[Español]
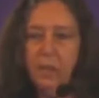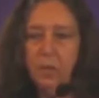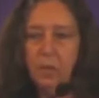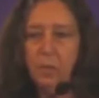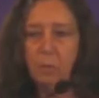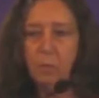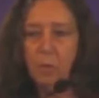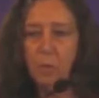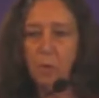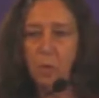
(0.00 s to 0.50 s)

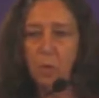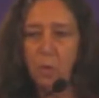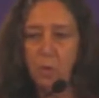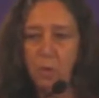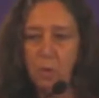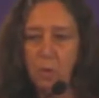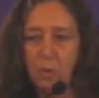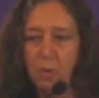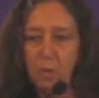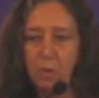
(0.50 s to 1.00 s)
como
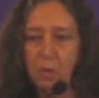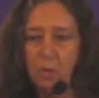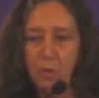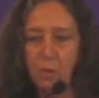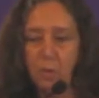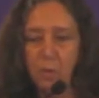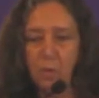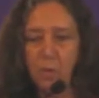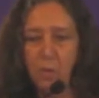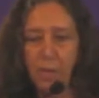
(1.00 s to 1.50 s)
lo
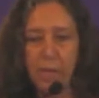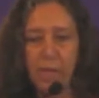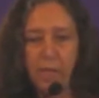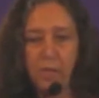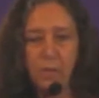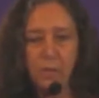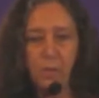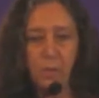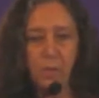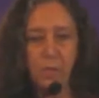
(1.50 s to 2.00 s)
lo he
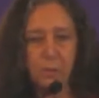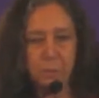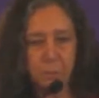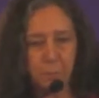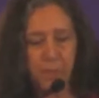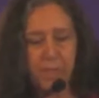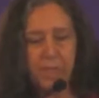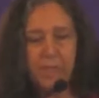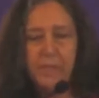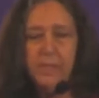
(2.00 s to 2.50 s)
hecho
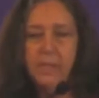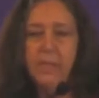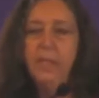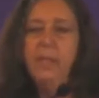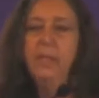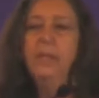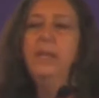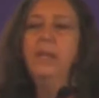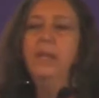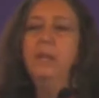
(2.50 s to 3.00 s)
después,
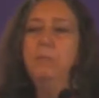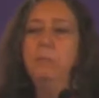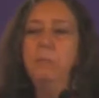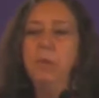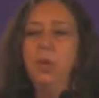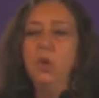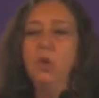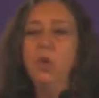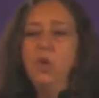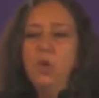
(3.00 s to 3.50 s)

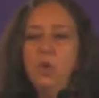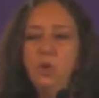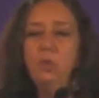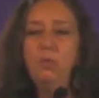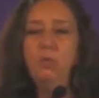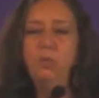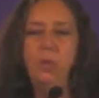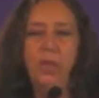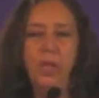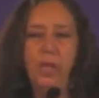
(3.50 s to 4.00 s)
pero no
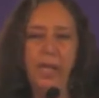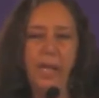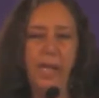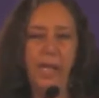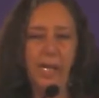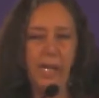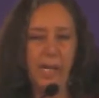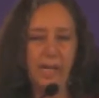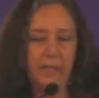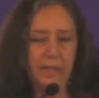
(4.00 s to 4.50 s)
fui
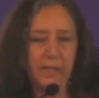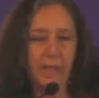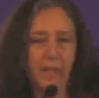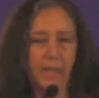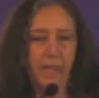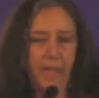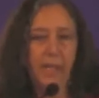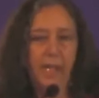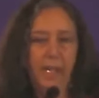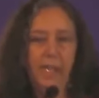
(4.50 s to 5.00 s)
electa.
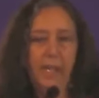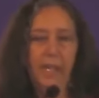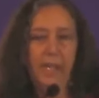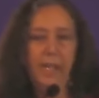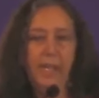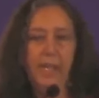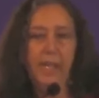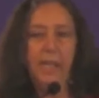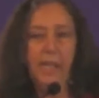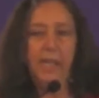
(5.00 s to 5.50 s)

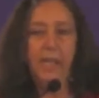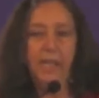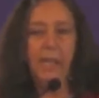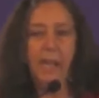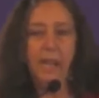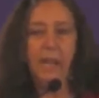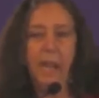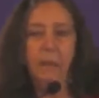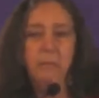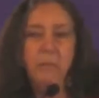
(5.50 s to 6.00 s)
Y
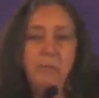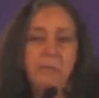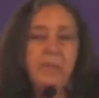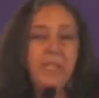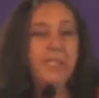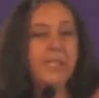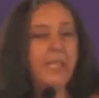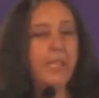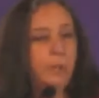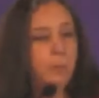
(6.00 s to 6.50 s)
a mí
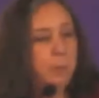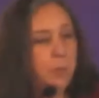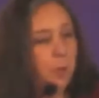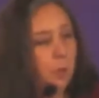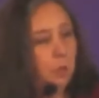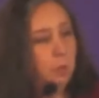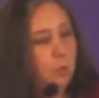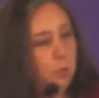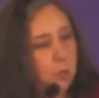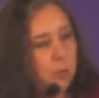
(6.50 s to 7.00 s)
me
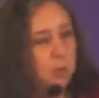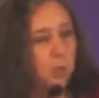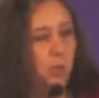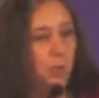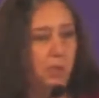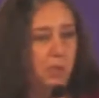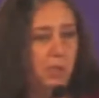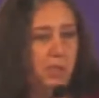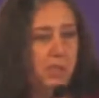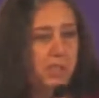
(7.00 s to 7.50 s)
sirvió
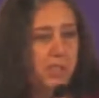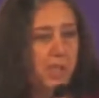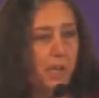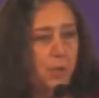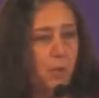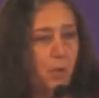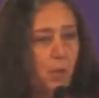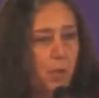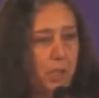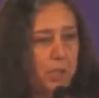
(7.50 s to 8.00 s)
mucho
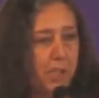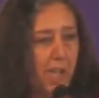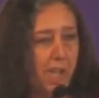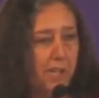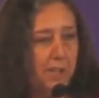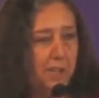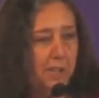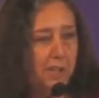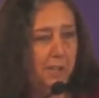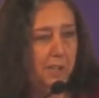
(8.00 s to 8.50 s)
ser cuota.
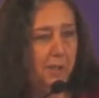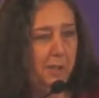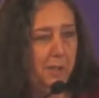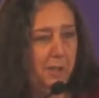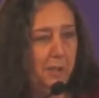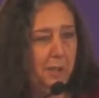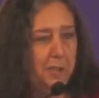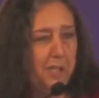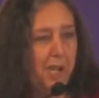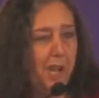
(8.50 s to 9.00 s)

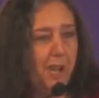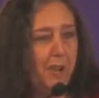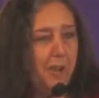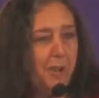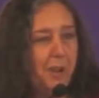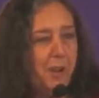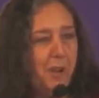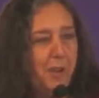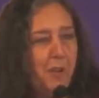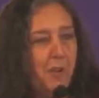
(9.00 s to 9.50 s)
O sea,
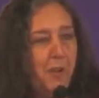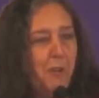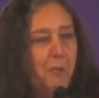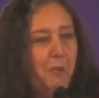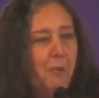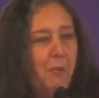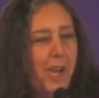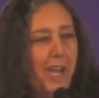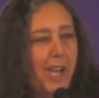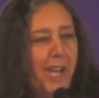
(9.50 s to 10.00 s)
no
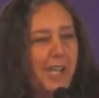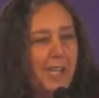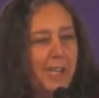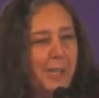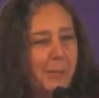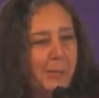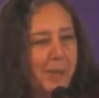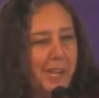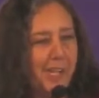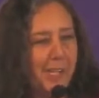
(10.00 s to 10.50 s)
fue en
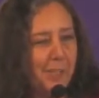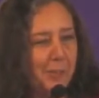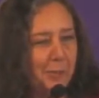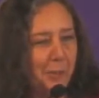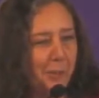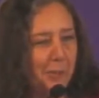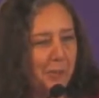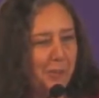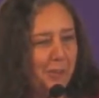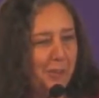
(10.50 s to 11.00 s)

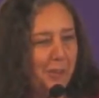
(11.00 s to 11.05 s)
demérito,